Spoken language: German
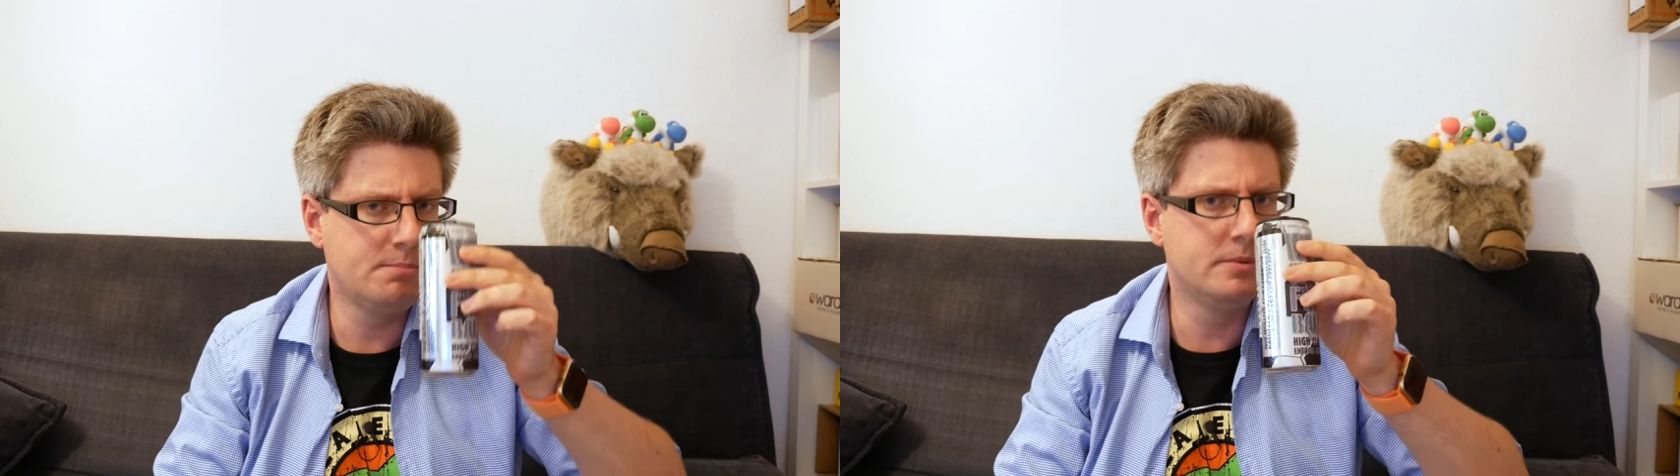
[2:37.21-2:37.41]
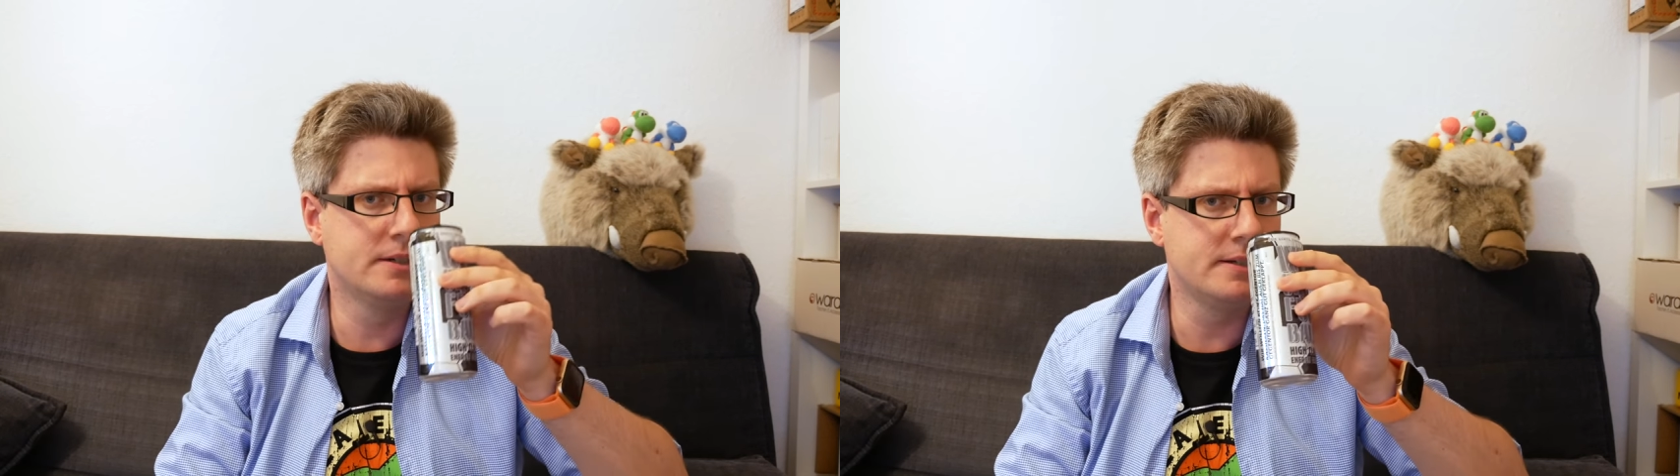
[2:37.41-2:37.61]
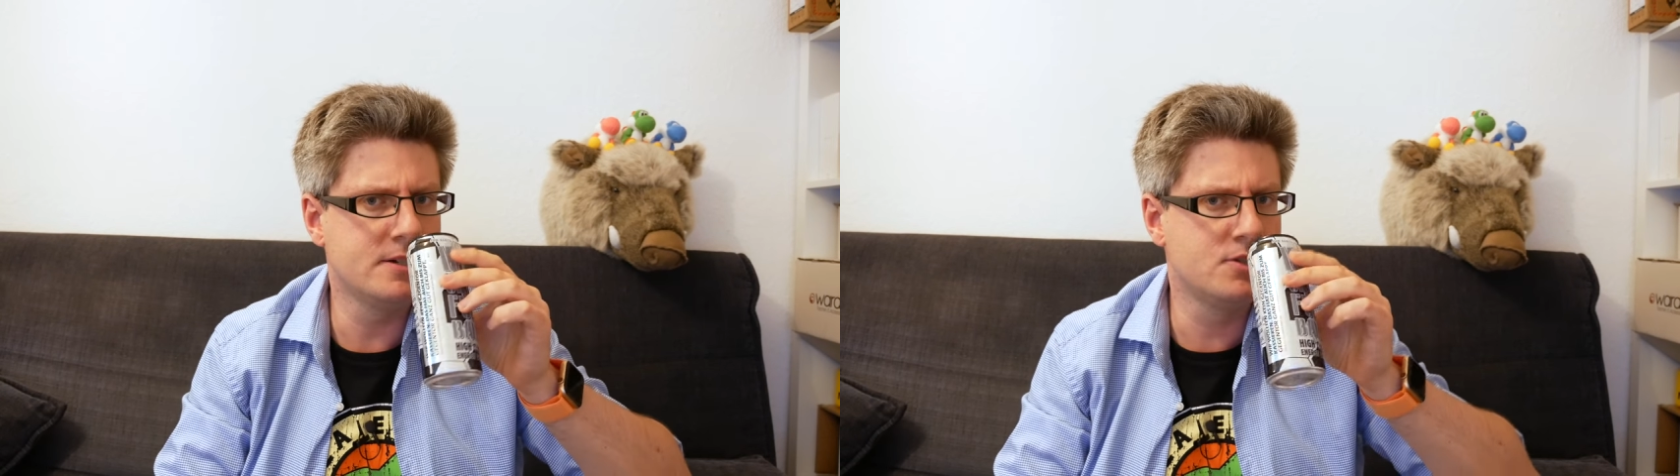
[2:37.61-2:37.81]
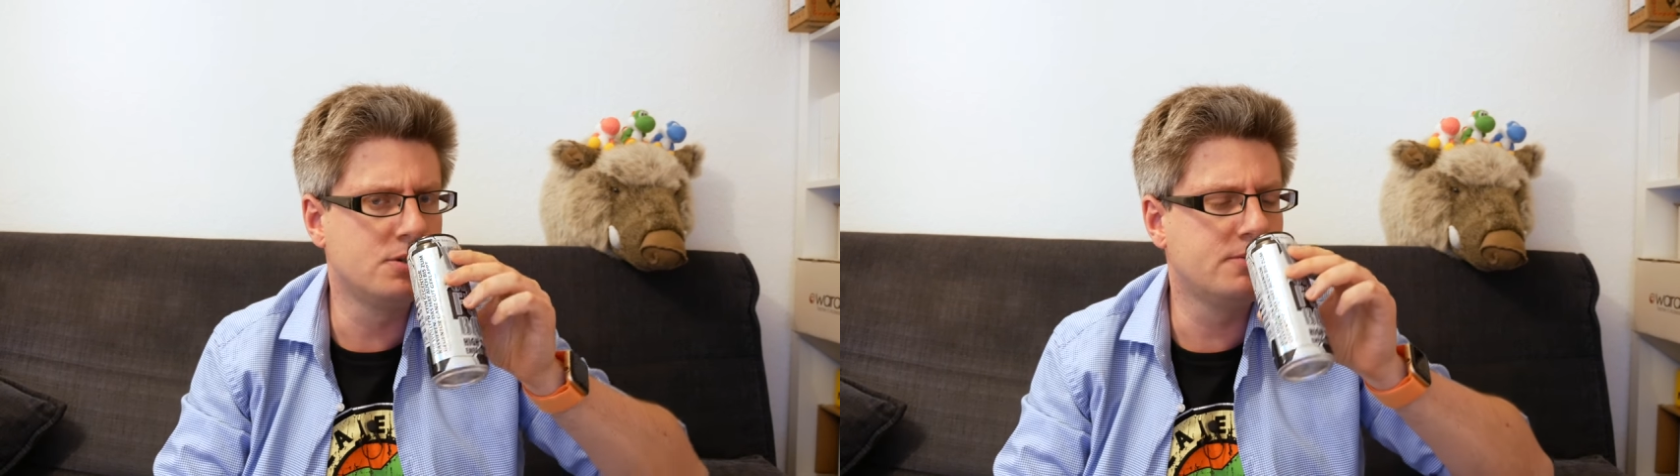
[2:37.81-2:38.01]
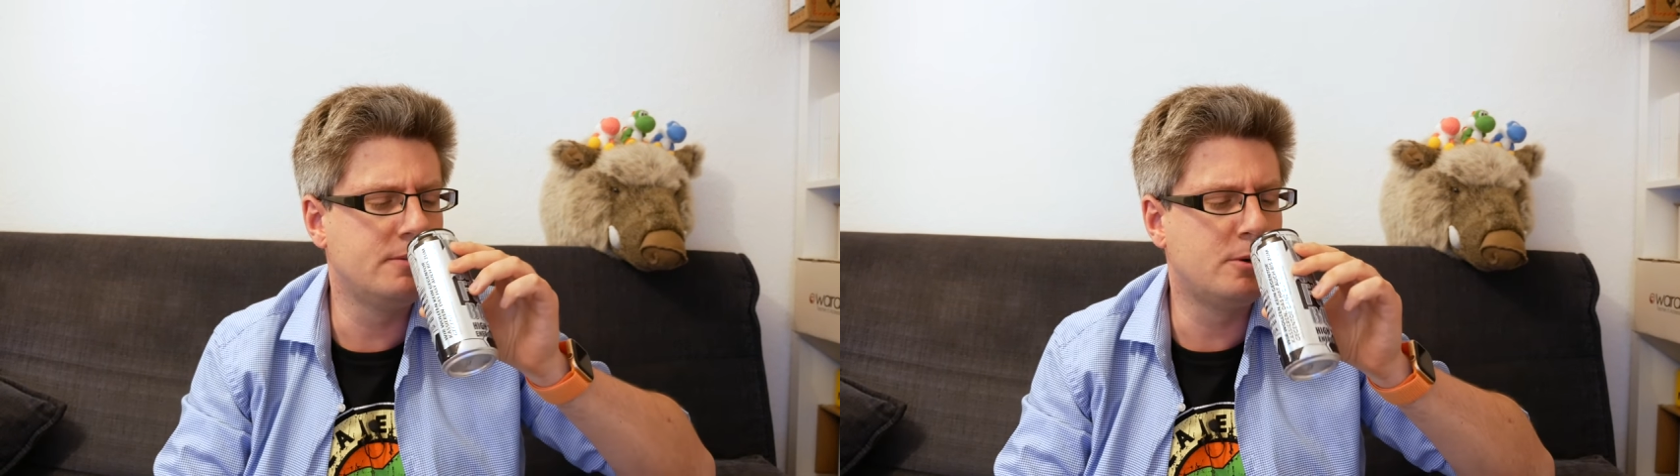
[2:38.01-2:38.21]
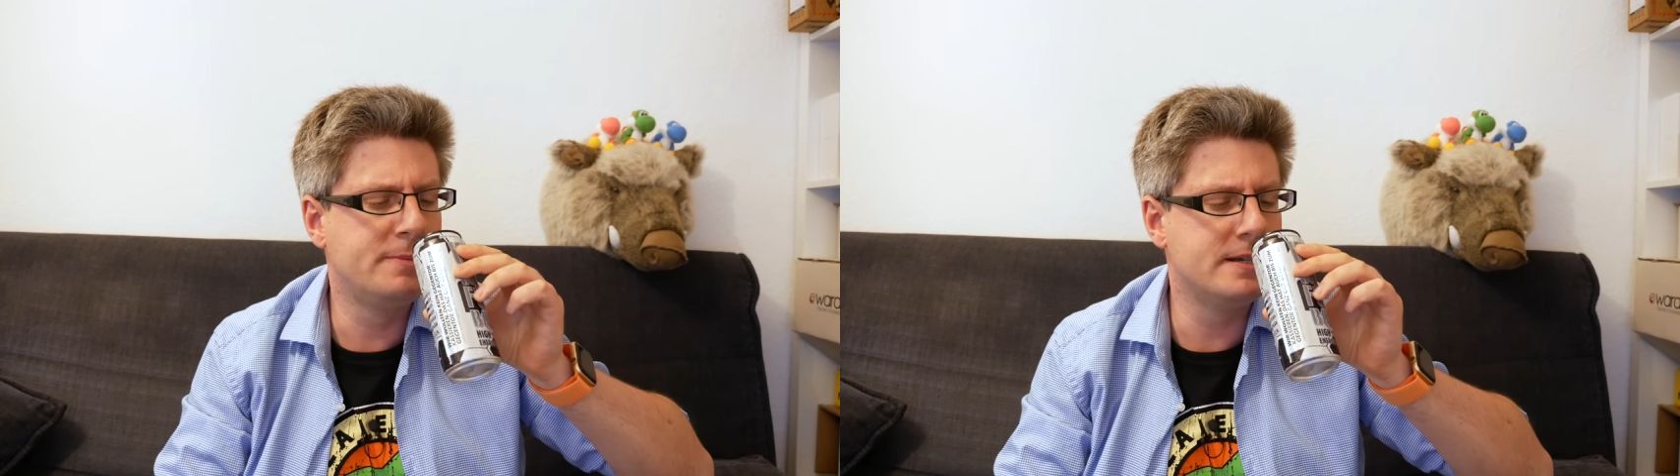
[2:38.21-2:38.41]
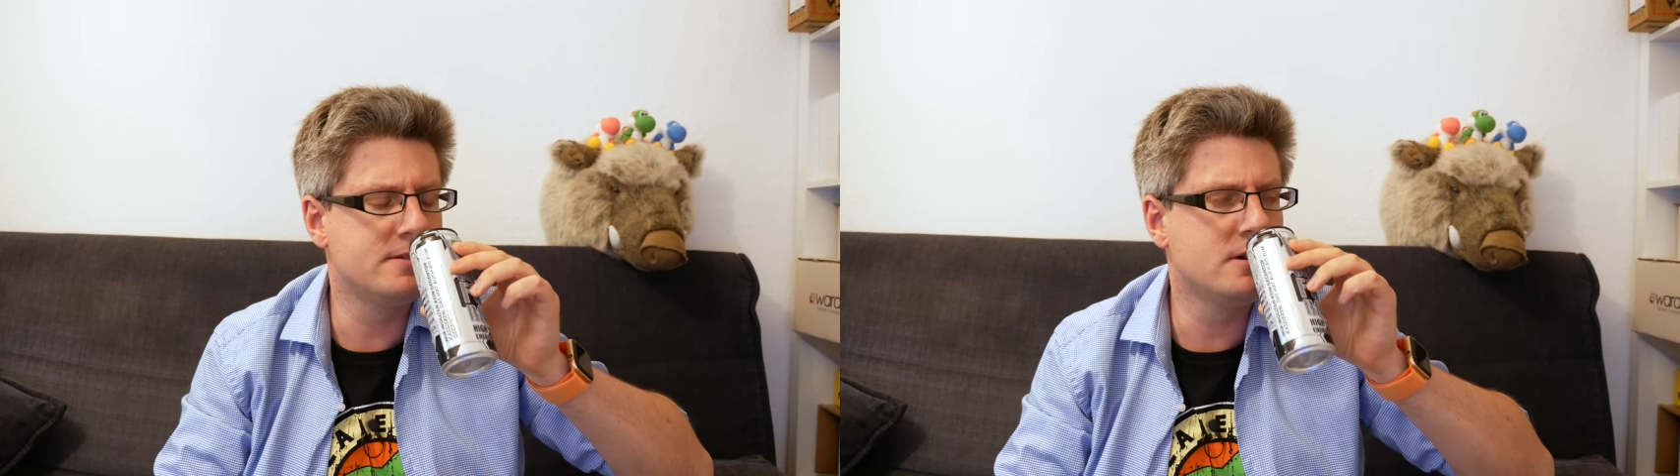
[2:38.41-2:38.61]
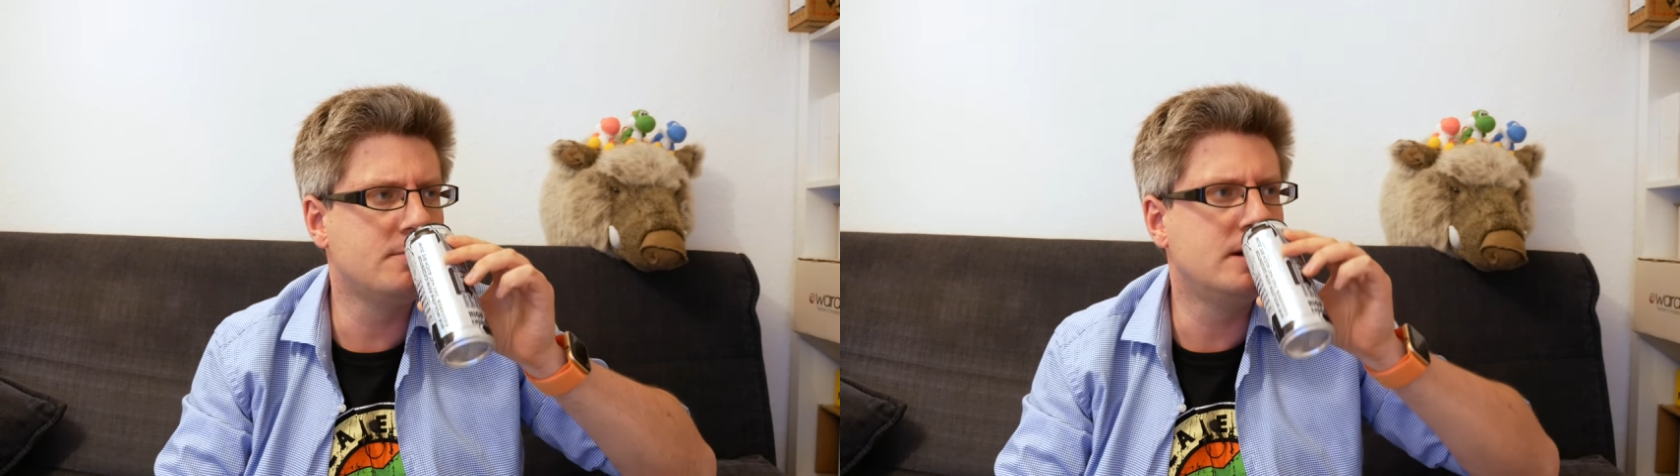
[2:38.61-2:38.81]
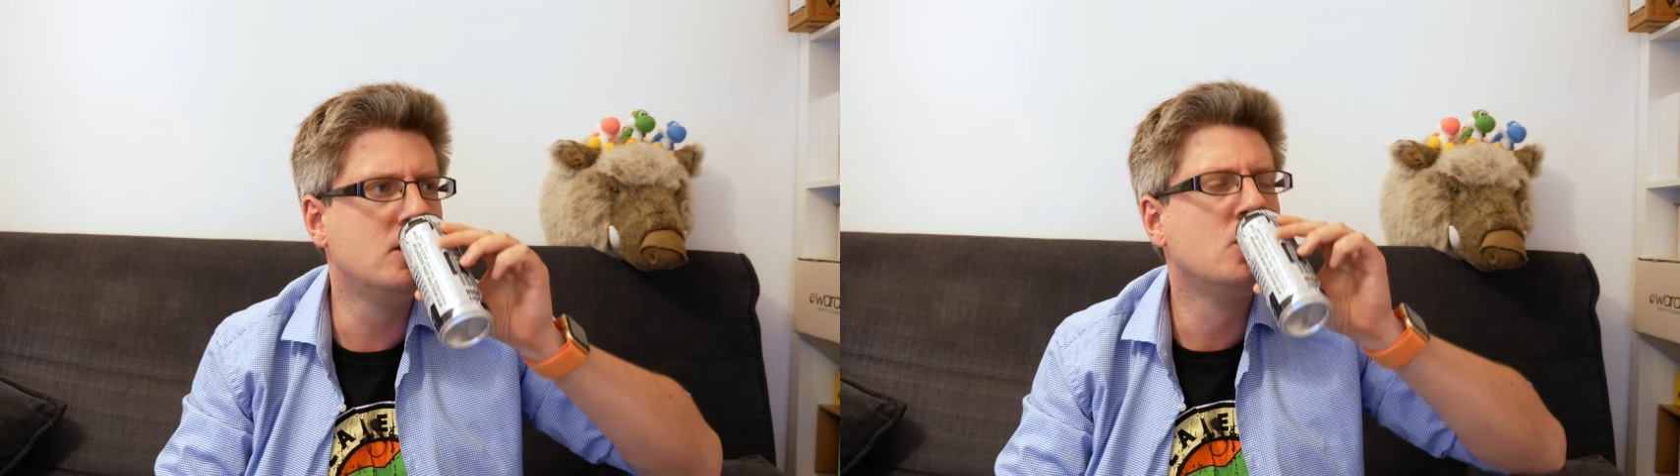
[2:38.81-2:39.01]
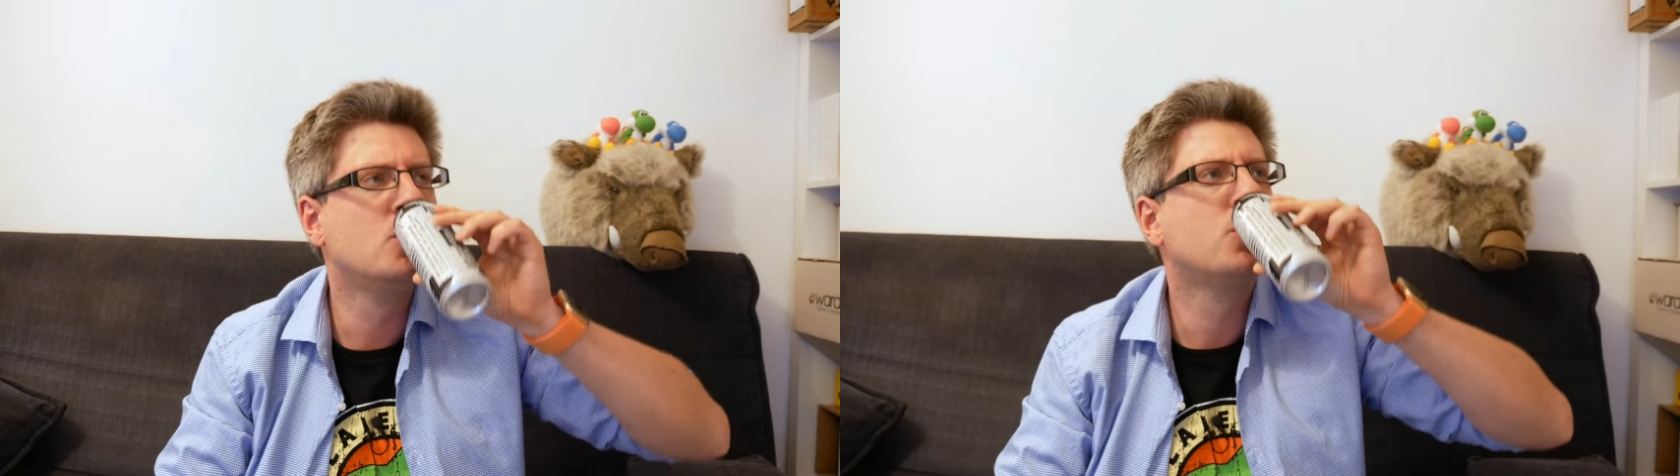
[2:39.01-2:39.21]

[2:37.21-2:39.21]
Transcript: Dritter Schluck, wir probieren es nochmal.